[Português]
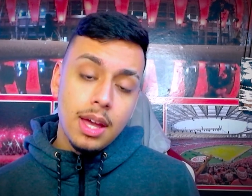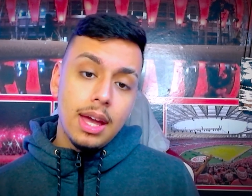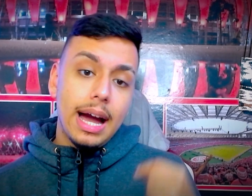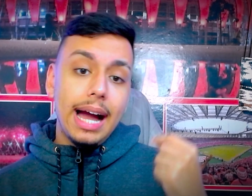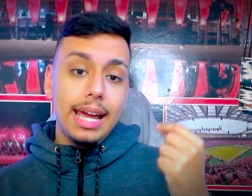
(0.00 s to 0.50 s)

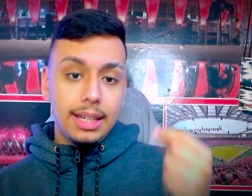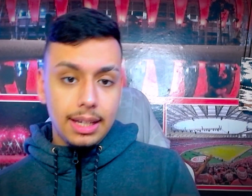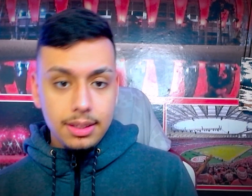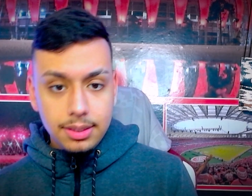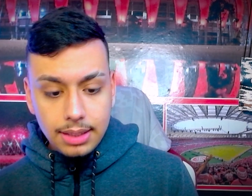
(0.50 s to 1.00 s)
Aí
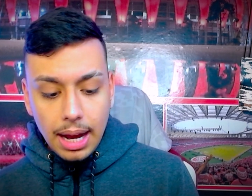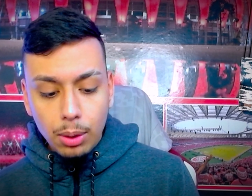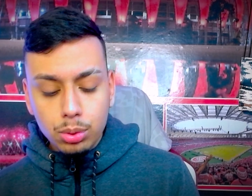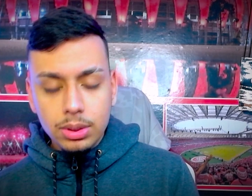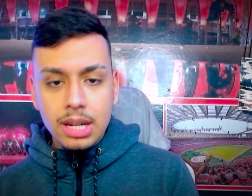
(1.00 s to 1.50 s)

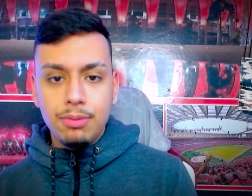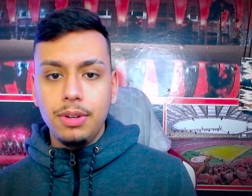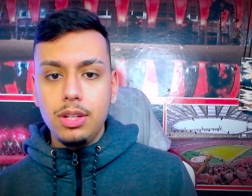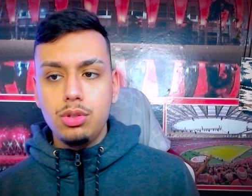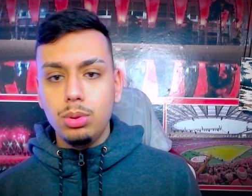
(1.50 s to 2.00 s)
Cristaldo na
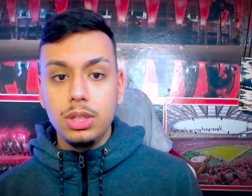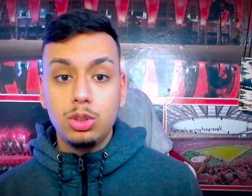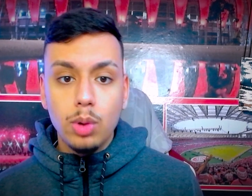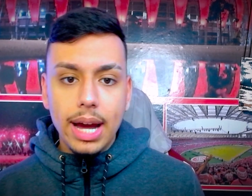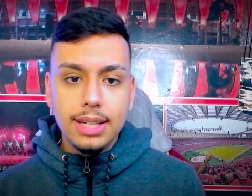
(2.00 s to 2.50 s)
frente, Luiz
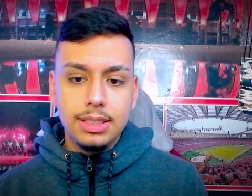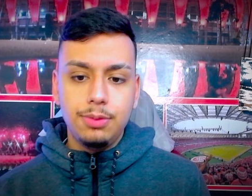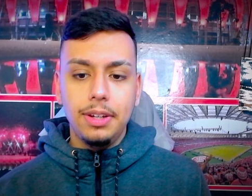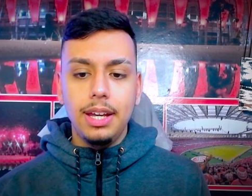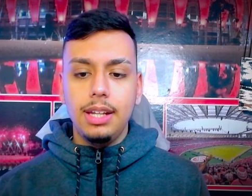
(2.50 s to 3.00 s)
Soares e
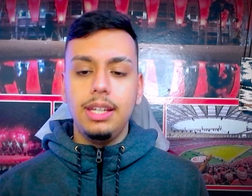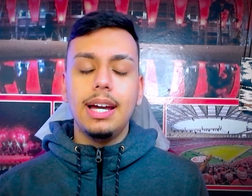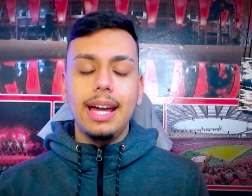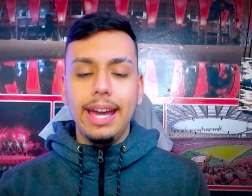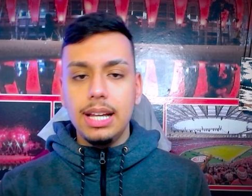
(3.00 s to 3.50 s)

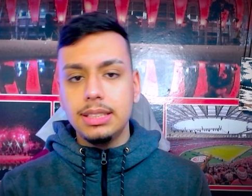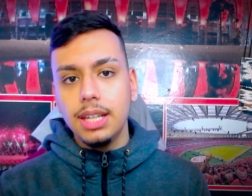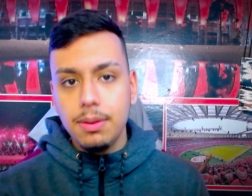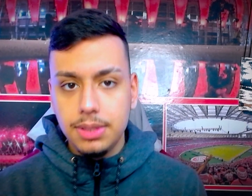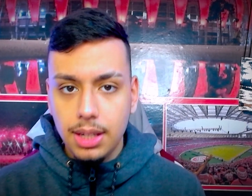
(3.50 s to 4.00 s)
Ferreirinha. Essa
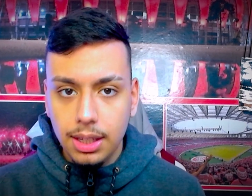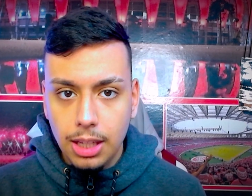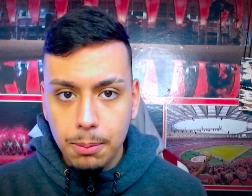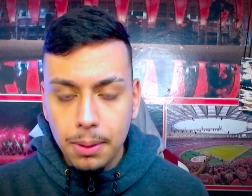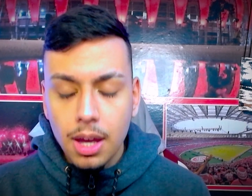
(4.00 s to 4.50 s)
deve ser a
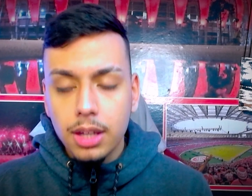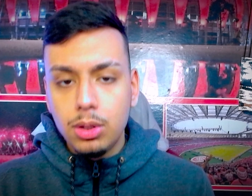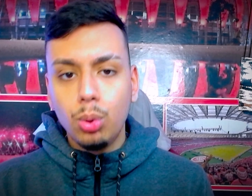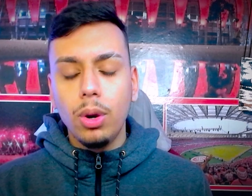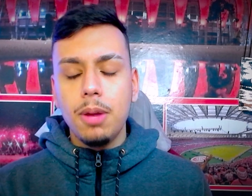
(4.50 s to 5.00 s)
equipe que
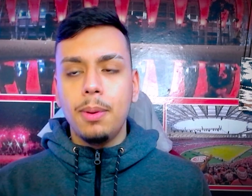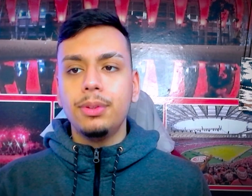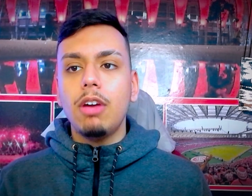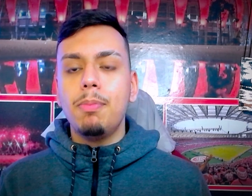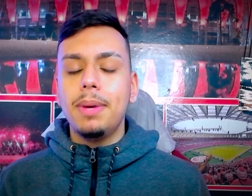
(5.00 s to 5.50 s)
o Coermão
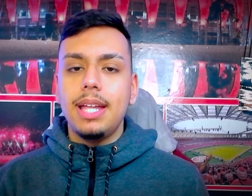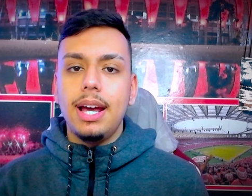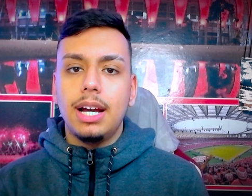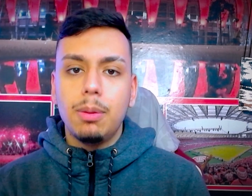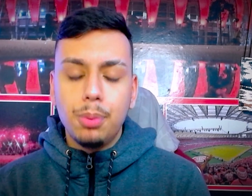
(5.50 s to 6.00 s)
deve mandar a
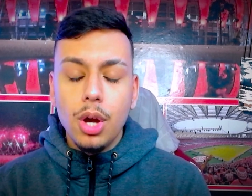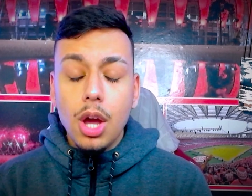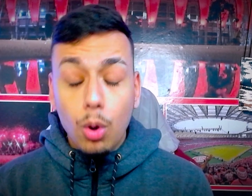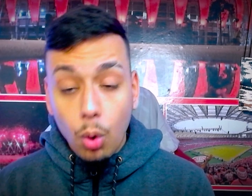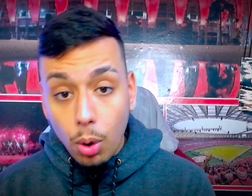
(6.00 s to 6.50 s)
campo
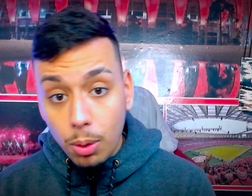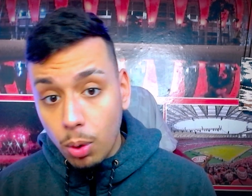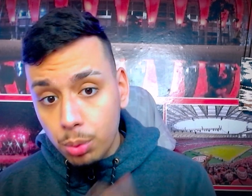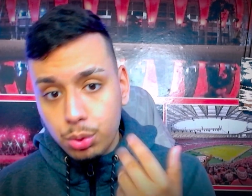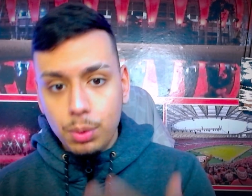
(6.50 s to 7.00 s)
co
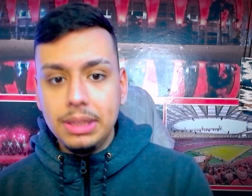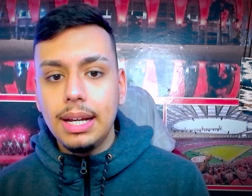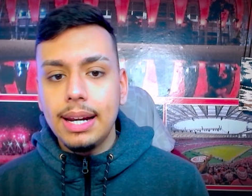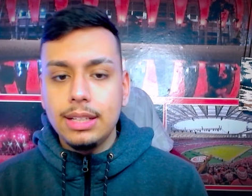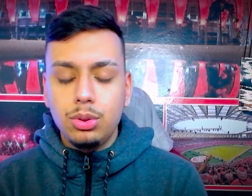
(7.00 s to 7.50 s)
contra o
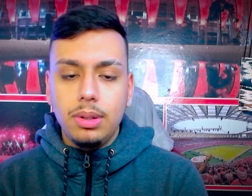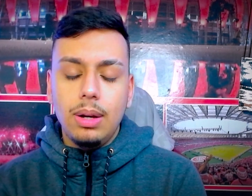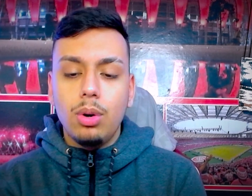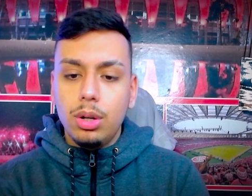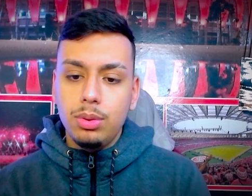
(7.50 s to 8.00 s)
Internacional
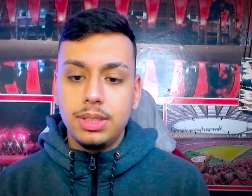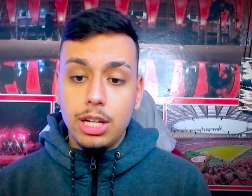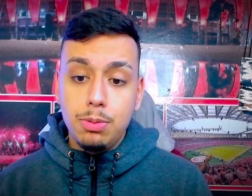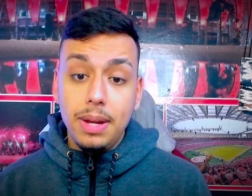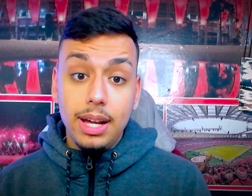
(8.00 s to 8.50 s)
agora no
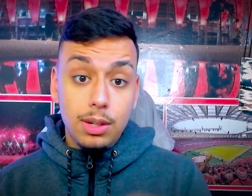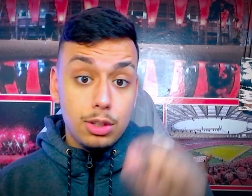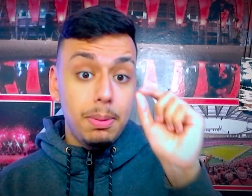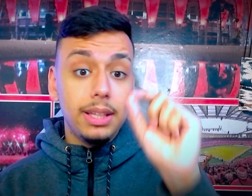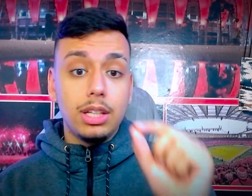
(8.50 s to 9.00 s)
estádio Beira Rio.
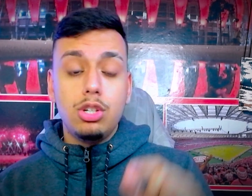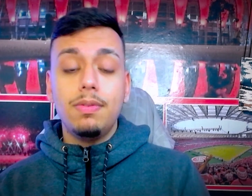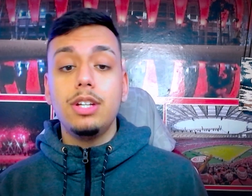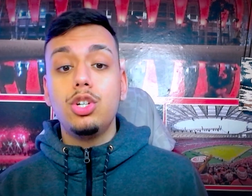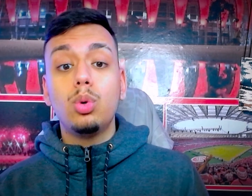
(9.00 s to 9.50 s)

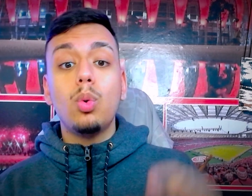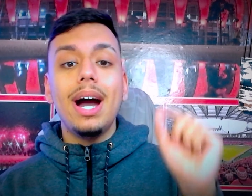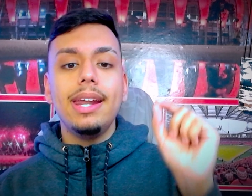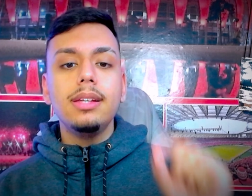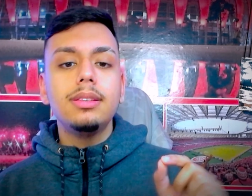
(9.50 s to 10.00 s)
Expectativa de
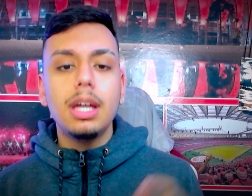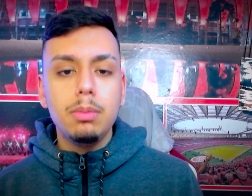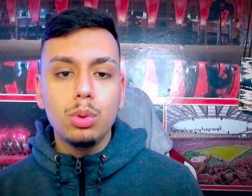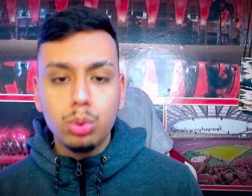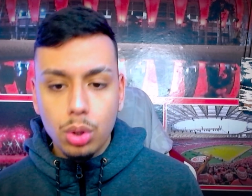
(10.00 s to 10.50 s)
40
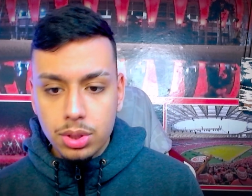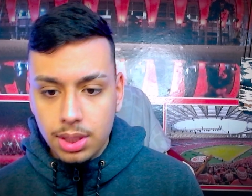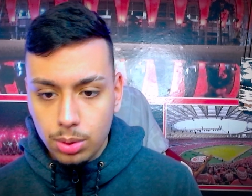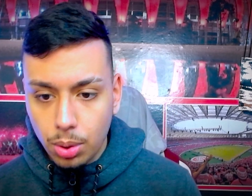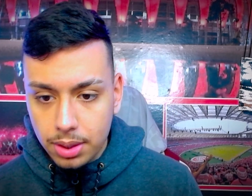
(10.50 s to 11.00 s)
mil
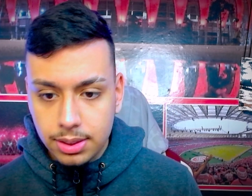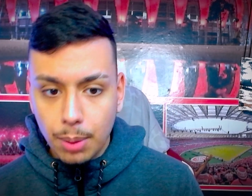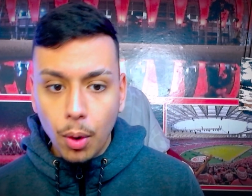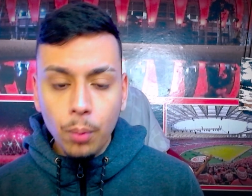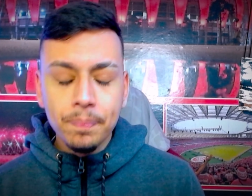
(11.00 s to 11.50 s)
torcedores, tá
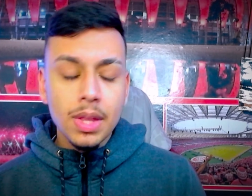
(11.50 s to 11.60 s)
bom?